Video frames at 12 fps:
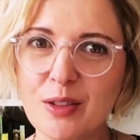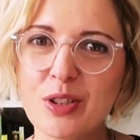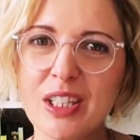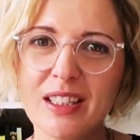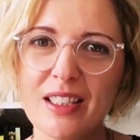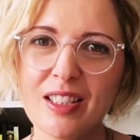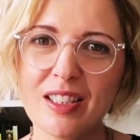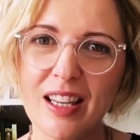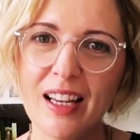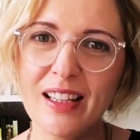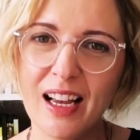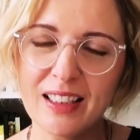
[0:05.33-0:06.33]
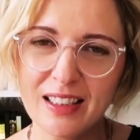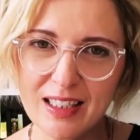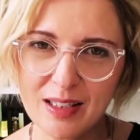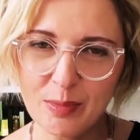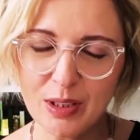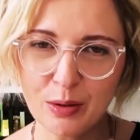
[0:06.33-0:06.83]
już kiedyś ten
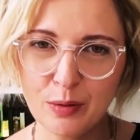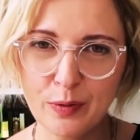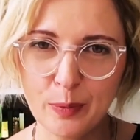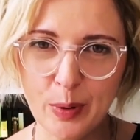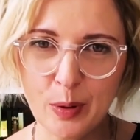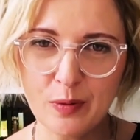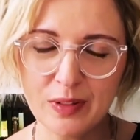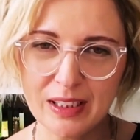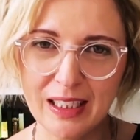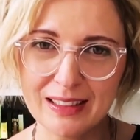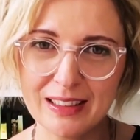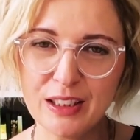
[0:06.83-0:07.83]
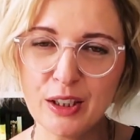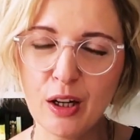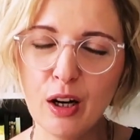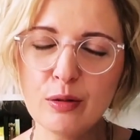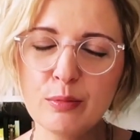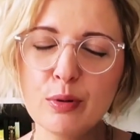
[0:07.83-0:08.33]
atlas mitów był wydany i
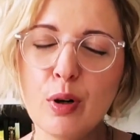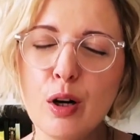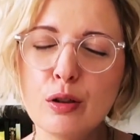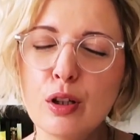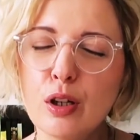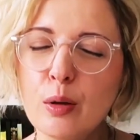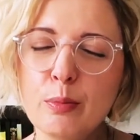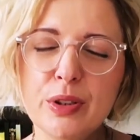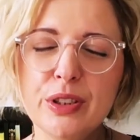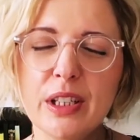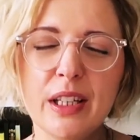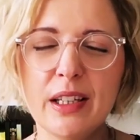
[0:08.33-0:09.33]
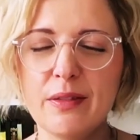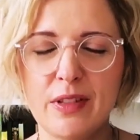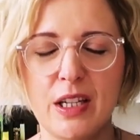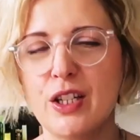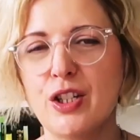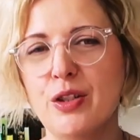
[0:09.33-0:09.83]
on był odrobinę
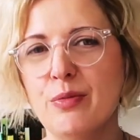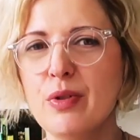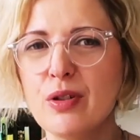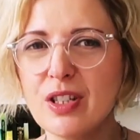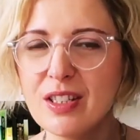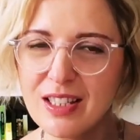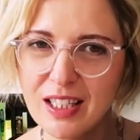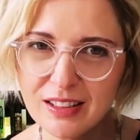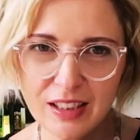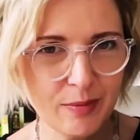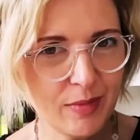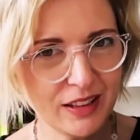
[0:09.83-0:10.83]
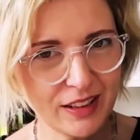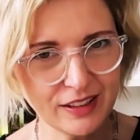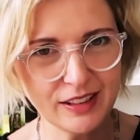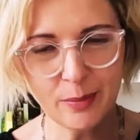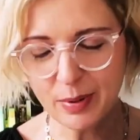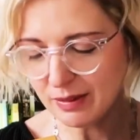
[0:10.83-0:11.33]
większy, może
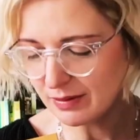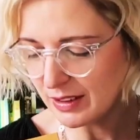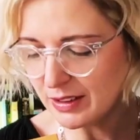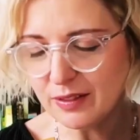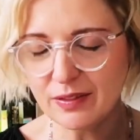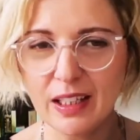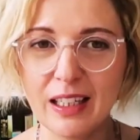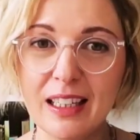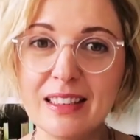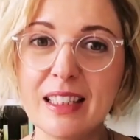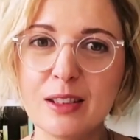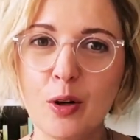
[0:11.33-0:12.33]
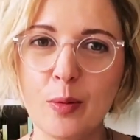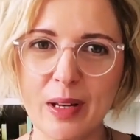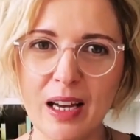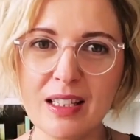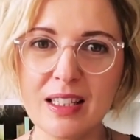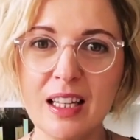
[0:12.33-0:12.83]
centymetr, naprawdę niewiele.
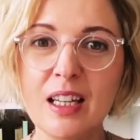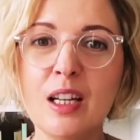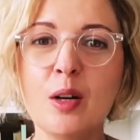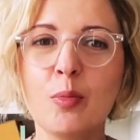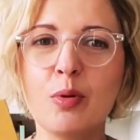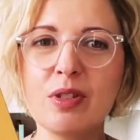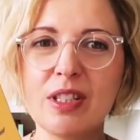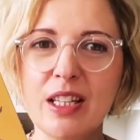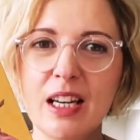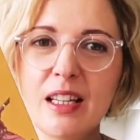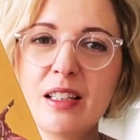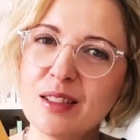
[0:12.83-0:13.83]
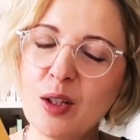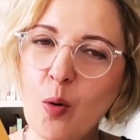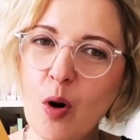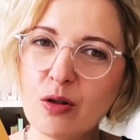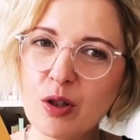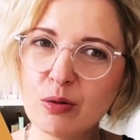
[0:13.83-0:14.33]
Natomiast później
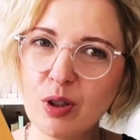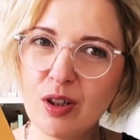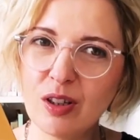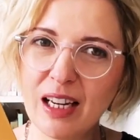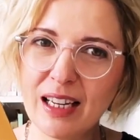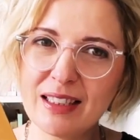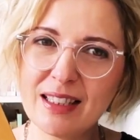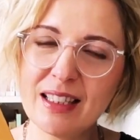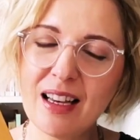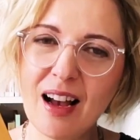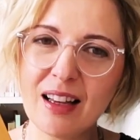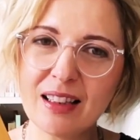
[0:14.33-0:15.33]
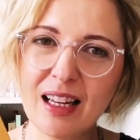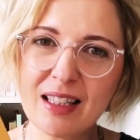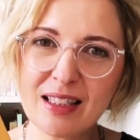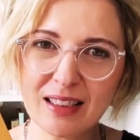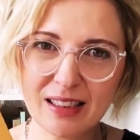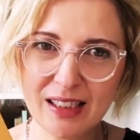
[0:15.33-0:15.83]
dołączył do kolekcji
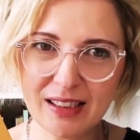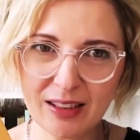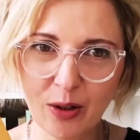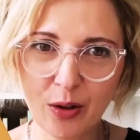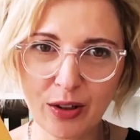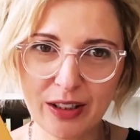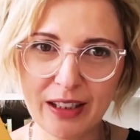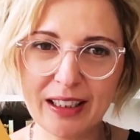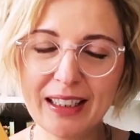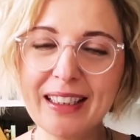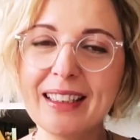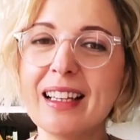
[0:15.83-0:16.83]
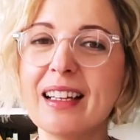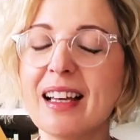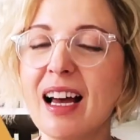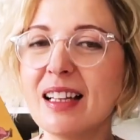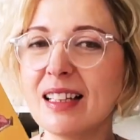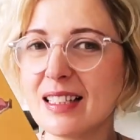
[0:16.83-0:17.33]
atlas historii. I ten
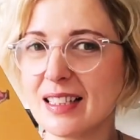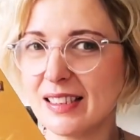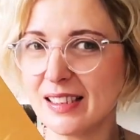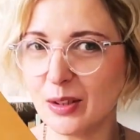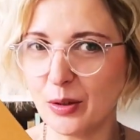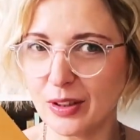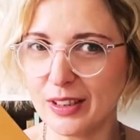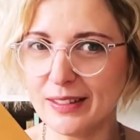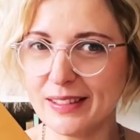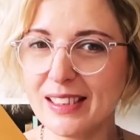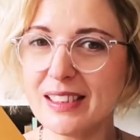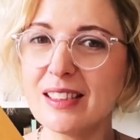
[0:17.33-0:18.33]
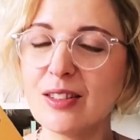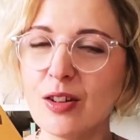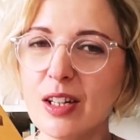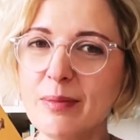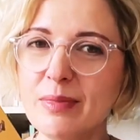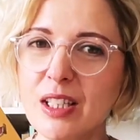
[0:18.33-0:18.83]
atlas historii jest
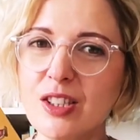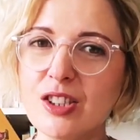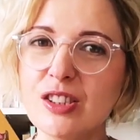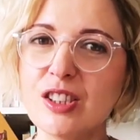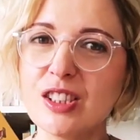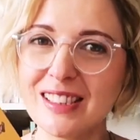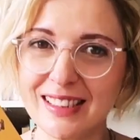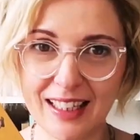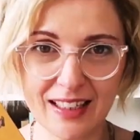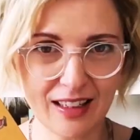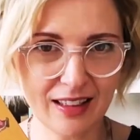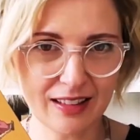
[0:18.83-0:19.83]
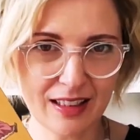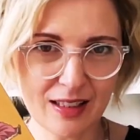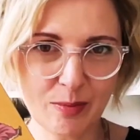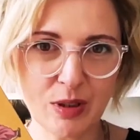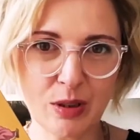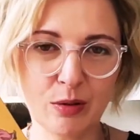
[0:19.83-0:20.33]
trochę mniejszy niż stary
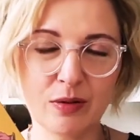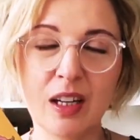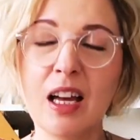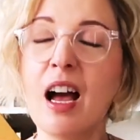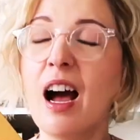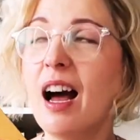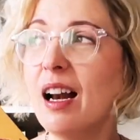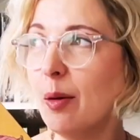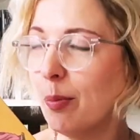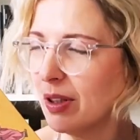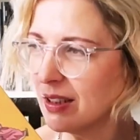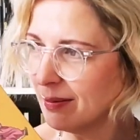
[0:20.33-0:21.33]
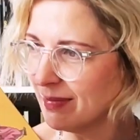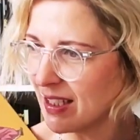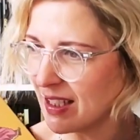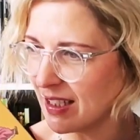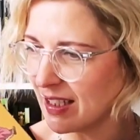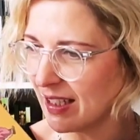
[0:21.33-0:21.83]
atlas mitów. Ale potem
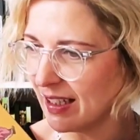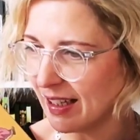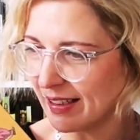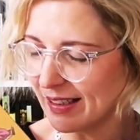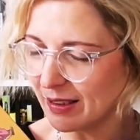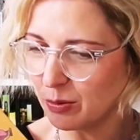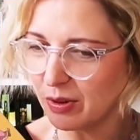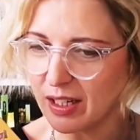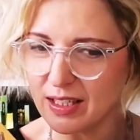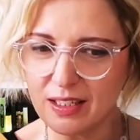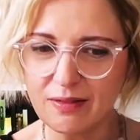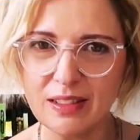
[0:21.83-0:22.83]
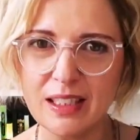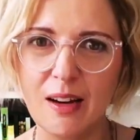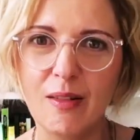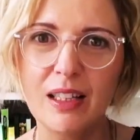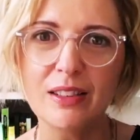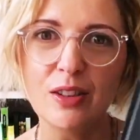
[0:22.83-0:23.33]
nasza księgarnia, słuchajcie,
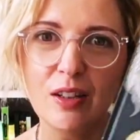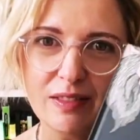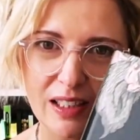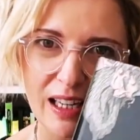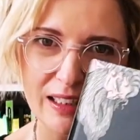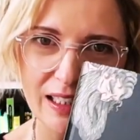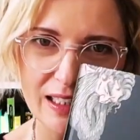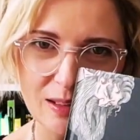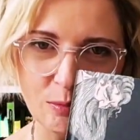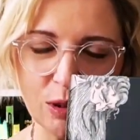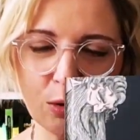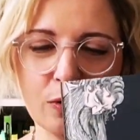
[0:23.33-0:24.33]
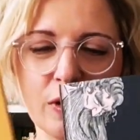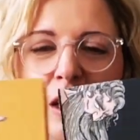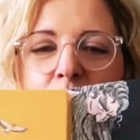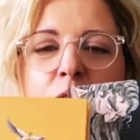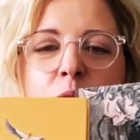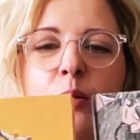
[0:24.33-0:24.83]
wydała nowy atlas mitów,
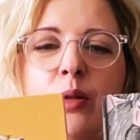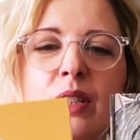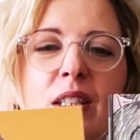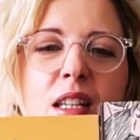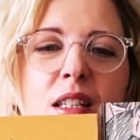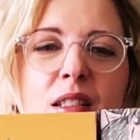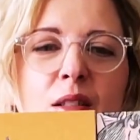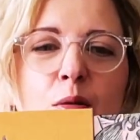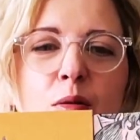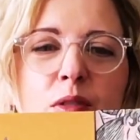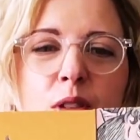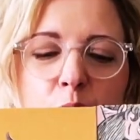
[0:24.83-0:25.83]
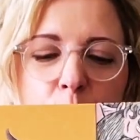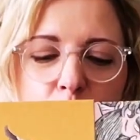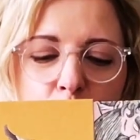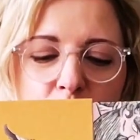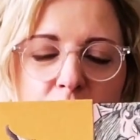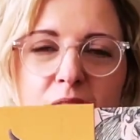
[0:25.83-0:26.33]
który jest równy
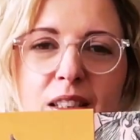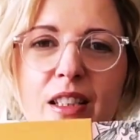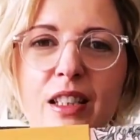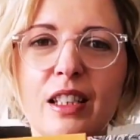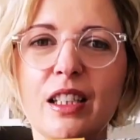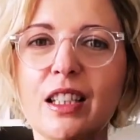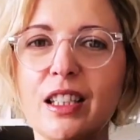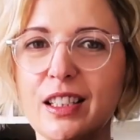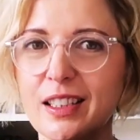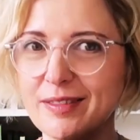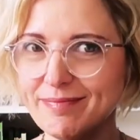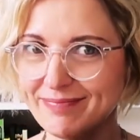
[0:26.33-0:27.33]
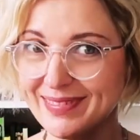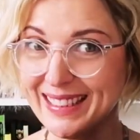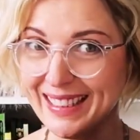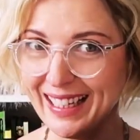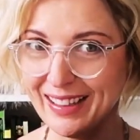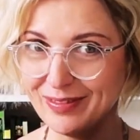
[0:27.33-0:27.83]
równiusieńki. I
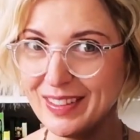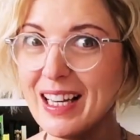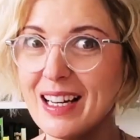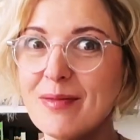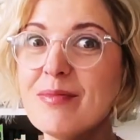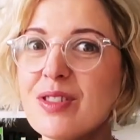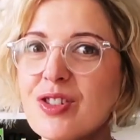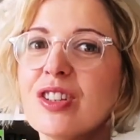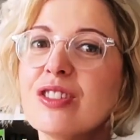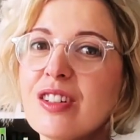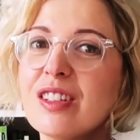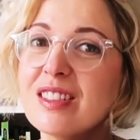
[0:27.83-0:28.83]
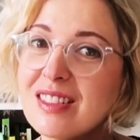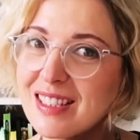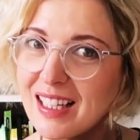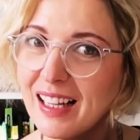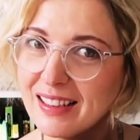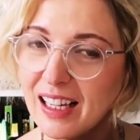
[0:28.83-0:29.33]
ja wiem, że to jest
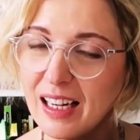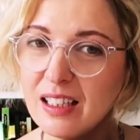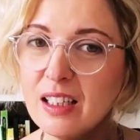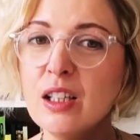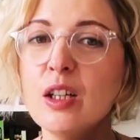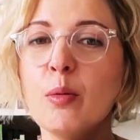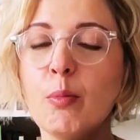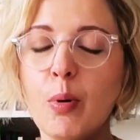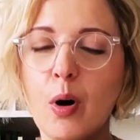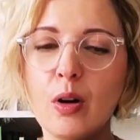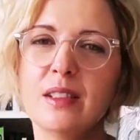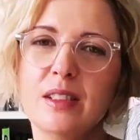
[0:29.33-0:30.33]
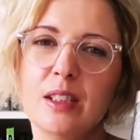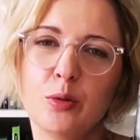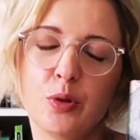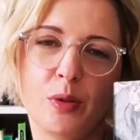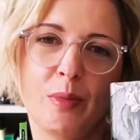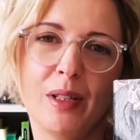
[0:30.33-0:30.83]
skandal, bo
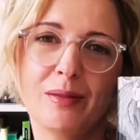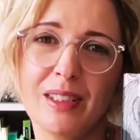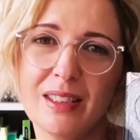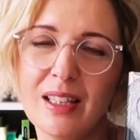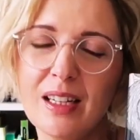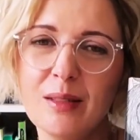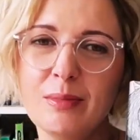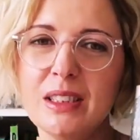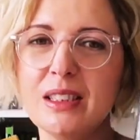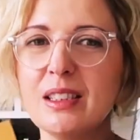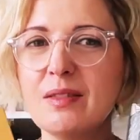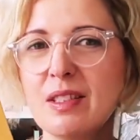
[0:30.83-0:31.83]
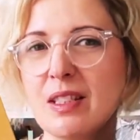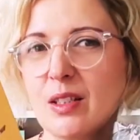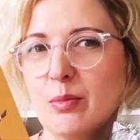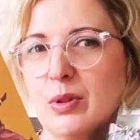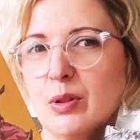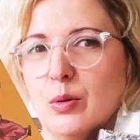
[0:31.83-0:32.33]
niektórzy mają te stare mity, więc
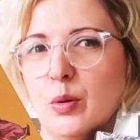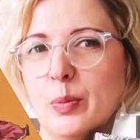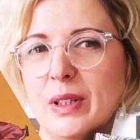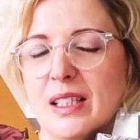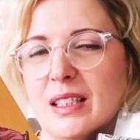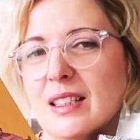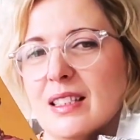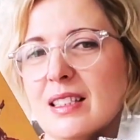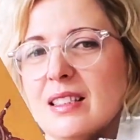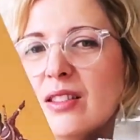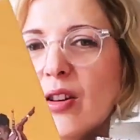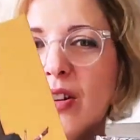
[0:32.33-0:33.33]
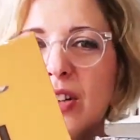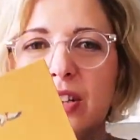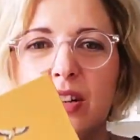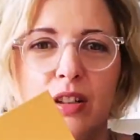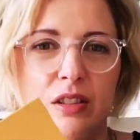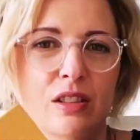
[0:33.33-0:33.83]
sobie dokupili Atlas
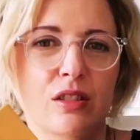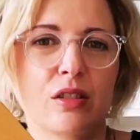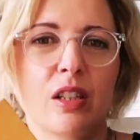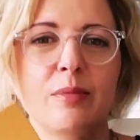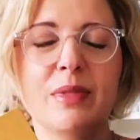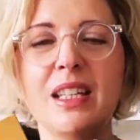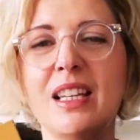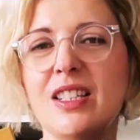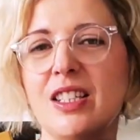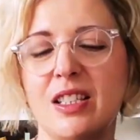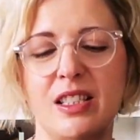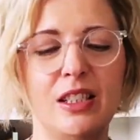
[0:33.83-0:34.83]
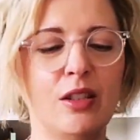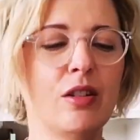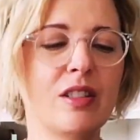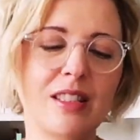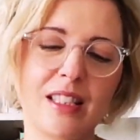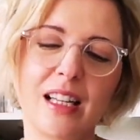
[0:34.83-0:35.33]
Historii, on jest trochę mniejszy i to
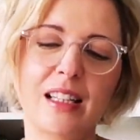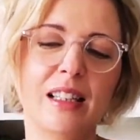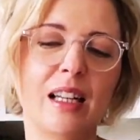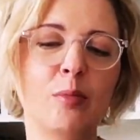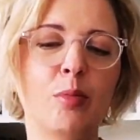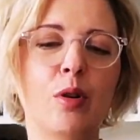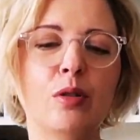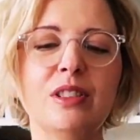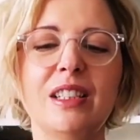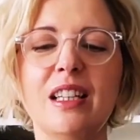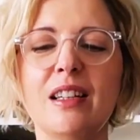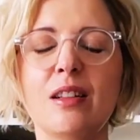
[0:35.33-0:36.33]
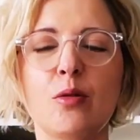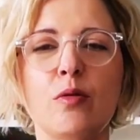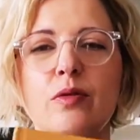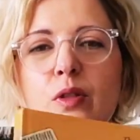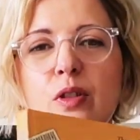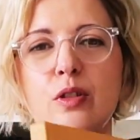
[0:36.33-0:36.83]
jest skandal, bo
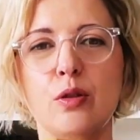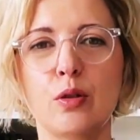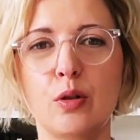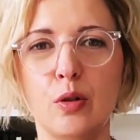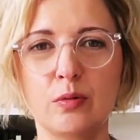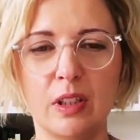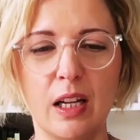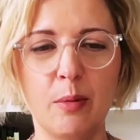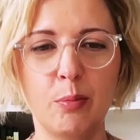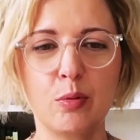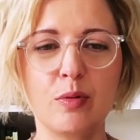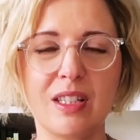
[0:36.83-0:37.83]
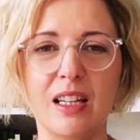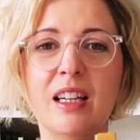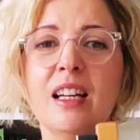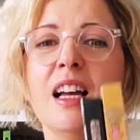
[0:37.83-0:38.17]
nierówno stoją na półce.